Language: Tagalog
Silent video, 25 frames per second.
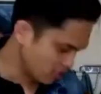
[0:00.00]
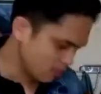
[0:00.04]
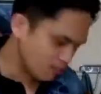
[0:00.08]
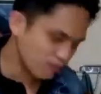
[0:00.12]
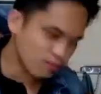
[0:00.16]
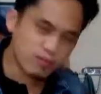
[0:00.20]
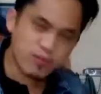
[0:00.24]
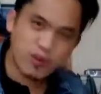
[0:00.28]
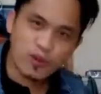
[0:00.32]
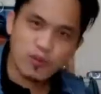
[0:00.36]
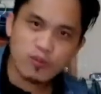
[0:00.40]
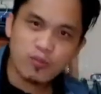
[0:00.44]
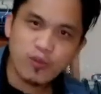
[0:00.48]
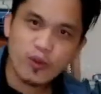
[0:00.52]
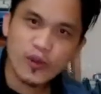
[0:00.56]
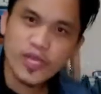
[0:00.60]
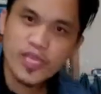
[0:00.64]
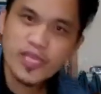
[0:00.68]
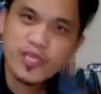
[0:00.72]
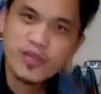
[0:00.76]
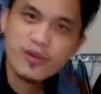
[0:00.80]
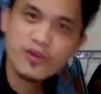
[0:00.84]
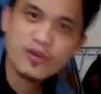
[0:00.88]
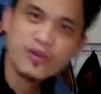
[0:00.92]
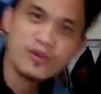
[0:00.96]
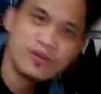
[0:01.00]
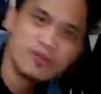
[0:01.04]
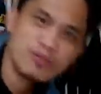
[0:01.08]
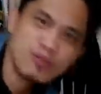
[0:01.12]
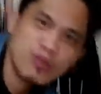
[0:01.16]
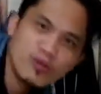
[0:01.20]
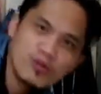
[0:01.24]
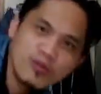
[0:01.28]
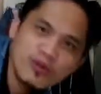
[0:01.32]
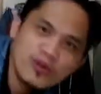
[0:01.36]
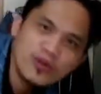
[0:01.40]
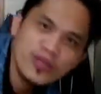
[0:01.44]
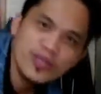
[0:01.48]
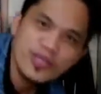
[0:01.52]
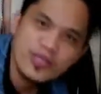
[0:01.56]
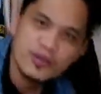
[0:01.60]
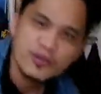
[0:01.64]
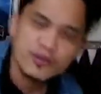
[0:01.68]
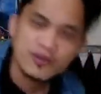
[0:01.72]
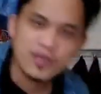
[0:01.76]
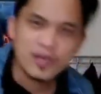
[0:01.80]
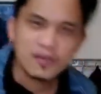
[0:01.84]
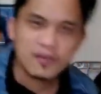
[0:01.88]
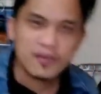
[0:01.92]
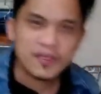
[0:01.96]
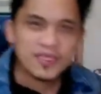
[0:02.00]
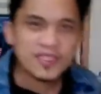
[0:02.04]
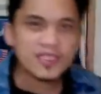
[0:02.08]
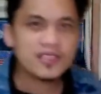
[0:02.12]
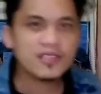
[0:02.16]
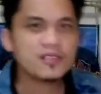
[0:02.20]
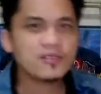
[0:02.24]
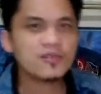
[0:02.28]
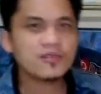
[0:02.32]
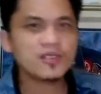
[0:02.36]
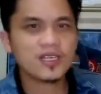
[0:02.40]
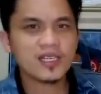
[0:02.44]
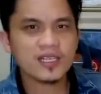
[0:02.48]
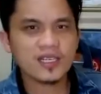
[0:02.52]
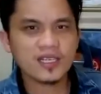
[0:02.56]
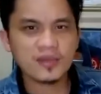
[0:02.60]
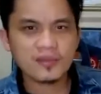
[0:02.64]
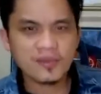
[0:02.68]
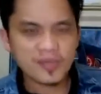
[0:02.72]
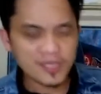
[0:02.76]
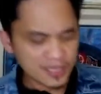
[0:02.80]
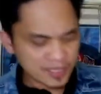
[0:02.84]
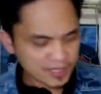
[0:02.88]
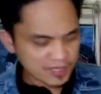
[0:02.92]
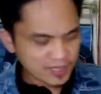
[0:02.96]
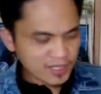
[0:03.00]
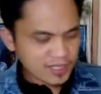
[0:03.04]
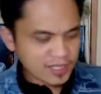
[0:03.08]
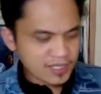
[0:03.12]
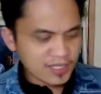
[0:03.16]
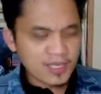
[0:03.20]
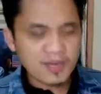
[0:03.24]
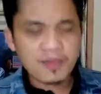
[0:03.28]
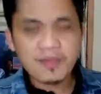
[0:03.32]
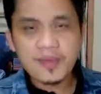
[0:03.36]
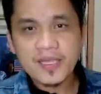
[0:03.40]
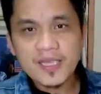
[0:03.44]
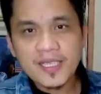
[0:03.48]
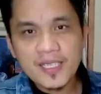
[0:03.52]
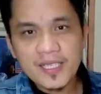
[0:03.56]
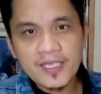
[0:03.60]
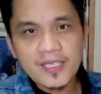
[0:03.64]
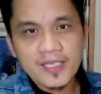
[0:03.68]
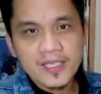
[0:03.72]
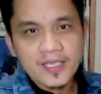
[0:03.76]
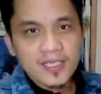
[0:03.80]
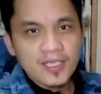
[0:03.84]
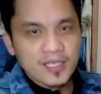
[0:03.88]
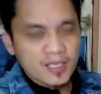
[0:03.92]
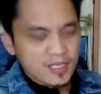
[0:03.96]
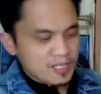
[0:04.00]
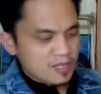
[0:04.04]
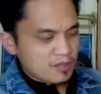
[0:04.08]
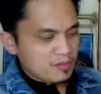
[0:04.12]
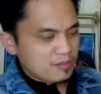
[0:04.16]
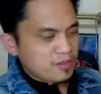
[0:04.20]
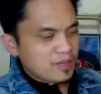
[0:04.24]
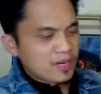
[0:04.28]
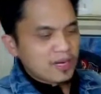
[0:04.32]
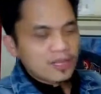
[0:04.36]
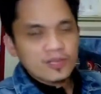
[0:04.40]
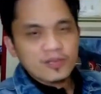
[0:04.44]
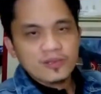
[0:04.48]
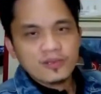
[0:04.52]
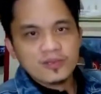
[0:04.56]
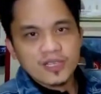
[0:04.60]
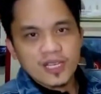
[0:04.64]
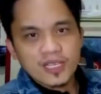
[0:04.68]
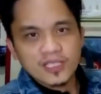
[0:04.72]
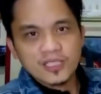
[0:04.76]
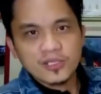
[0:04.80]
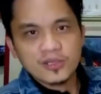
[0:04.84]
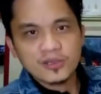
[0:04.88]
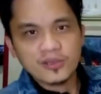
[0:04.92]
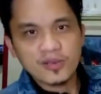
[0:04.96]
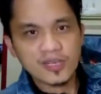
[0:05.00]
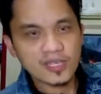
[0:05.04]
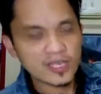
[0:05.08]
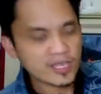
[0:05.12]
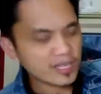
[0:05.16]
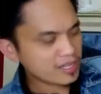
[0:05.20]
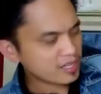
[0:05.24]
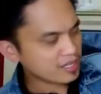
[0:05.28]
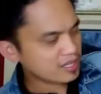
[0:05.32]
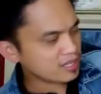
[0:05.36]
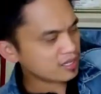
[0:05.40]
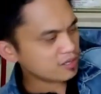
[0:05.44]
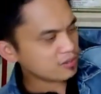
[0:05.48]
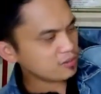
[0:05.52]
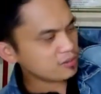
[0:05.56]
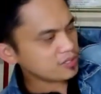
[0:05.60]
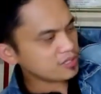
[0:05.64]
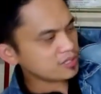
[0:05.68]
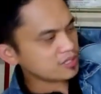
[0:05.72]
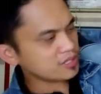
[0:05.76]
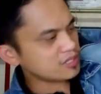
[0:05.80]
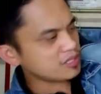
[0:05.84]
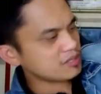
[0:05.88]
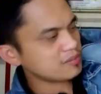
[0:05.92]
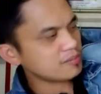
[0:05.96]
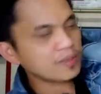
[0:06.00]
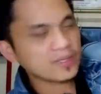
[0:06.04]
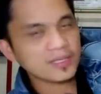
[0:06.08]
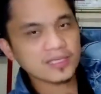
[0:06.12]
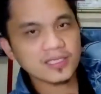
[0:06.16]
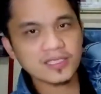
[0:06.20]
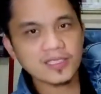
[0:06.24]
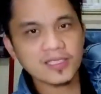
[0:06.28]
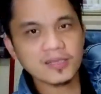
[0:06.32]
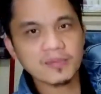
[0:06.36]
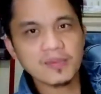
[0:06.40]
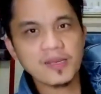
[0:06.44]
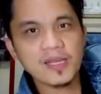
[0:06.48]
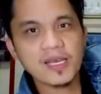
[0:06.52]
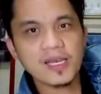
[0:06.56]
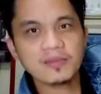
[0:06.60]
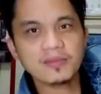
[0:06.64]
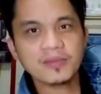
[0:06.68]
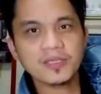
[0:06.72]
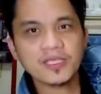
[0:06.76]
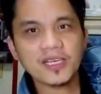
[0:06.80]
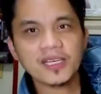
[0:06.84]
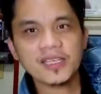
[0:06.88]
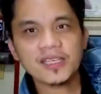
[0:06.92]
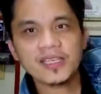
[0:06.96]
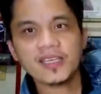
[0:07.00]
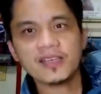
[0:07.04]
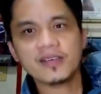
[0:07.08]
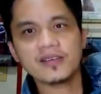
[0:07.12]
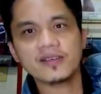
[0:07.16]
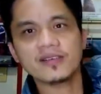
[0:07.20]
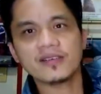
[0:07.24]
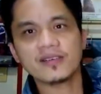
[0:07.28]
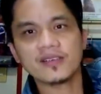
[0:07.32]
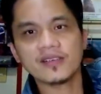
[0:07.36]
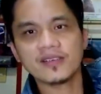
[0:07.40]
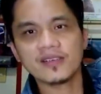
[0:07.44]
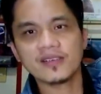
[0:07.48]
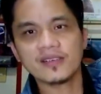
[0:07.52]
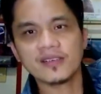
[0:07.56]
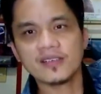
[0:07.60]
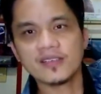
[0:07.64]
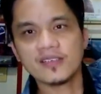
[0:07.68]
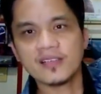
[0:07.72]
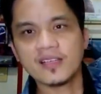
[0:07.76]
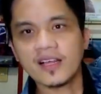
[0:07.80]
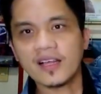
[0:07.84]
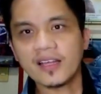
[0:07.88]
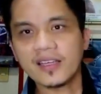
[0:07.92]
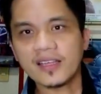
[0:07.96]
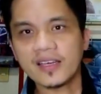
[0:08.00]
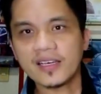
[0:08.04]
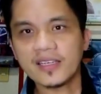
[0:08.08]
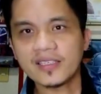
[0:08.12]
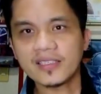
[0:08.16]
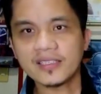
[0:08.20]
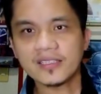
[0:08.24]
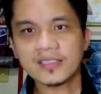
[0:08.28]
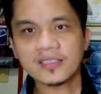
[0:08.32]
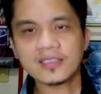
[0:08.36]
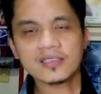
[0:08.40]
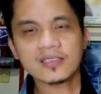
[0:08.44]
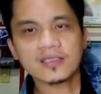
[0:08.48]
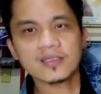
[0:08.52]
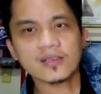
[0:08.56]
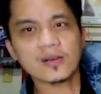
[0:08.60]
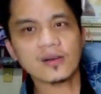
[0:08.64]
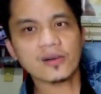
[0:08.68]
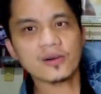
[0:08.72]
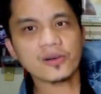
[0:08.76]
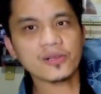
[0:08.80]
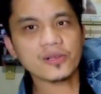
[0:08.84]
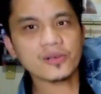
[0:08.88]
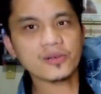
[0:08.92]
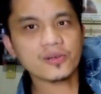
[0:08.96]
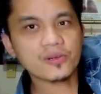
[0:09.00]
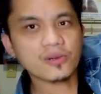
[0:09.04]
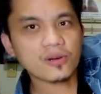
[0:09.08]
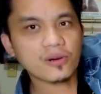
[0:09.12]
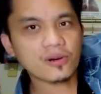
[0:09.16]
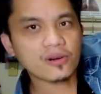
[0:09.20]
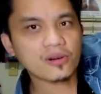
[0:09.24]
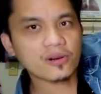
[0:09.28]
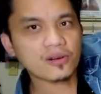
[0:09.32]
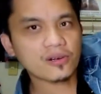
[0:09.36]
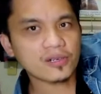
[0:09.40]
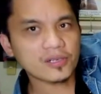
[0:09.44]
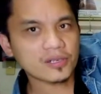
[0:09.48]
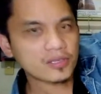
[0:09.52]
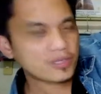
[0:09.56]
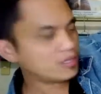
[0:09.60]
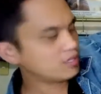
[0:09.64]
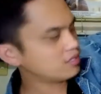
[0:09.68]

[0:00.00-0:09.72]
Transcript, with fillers: Bugbugin nyo, bugbugin nyo, gamitin nyo ng gamitin ng gamitin para yung natural na whisker magde-develop siya ayan no ayan or yung color